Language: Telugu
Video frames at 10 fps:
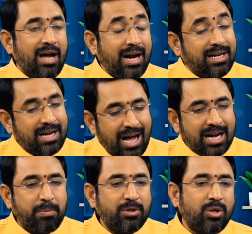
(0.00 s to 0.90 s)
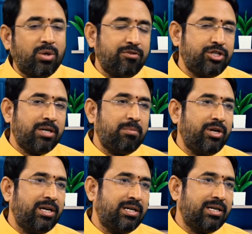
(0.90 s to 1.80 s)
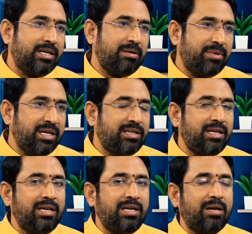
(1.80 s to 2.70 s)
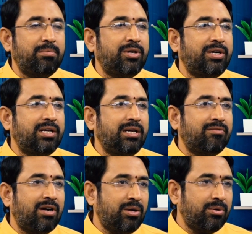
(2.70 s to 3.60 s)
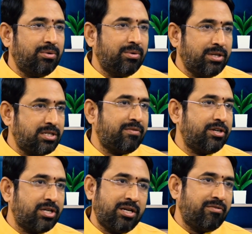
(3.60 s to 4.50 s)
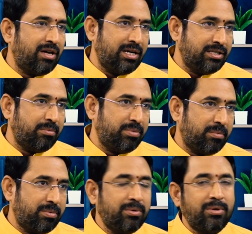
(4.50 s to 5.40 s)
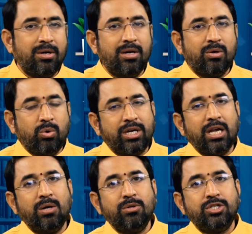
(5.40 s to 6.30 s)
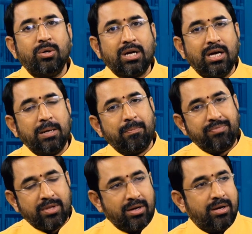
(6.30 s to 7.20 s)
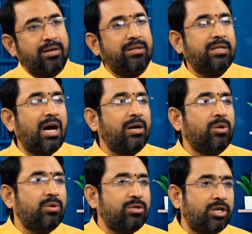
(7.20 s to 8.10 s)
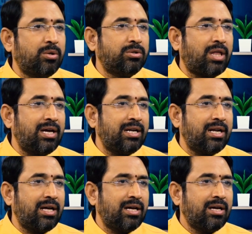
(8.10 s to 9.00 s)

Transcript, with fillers: అండ్ కాకపోతే ఒక విషయంలో ఏంటంటే మైతీ కమ్యూనిటీ వాళ్ళు రిజర్వేషన్లు ఇవ్వాలని చెప్పినప్పుడు కుకీల నుంచి ఒక దాడులు జరుగుతాయన్న